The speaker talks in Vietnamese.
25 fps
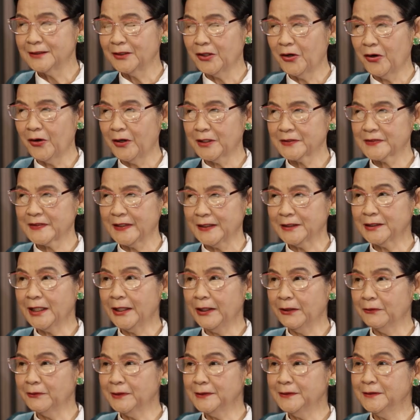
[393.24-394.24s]
thì họ sẽ
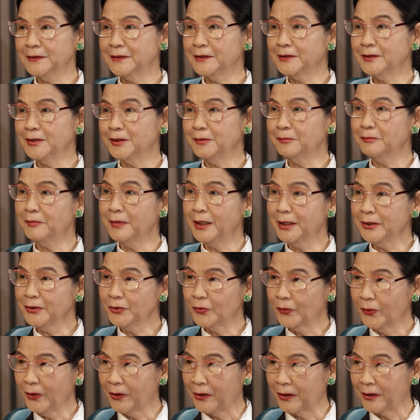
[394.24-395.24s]
theo cái giới tính mới
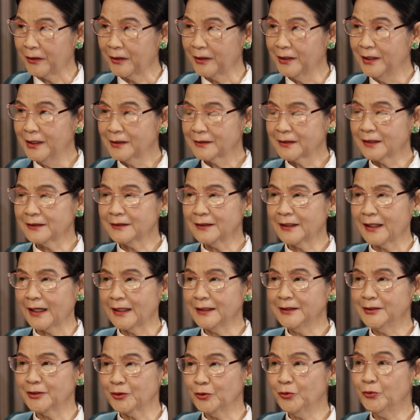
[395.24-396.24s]
của họ tất
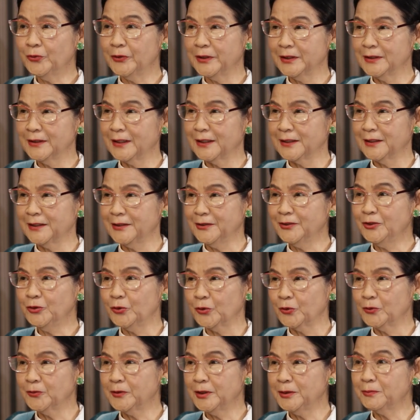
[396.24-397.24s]
cả những quyền và nghĩa
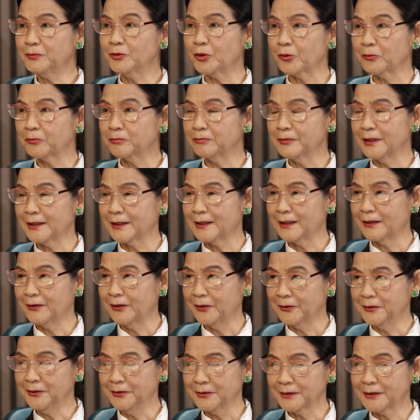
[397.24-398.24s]
vụ tiếp tục và
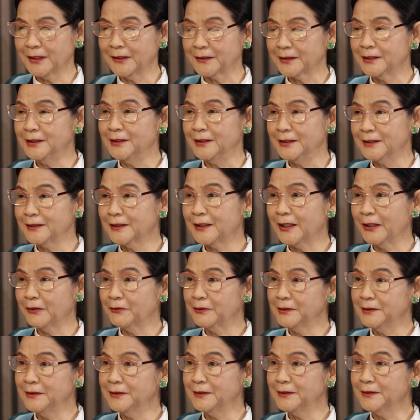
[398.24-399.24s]
họ được thực hiện
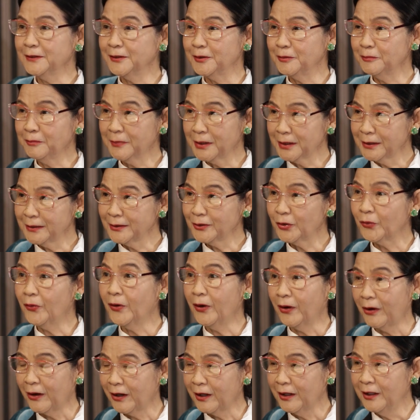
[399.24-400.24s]
theo cái giới tính mới
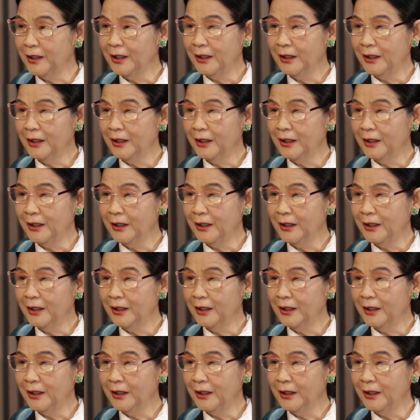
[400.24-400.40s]
của họ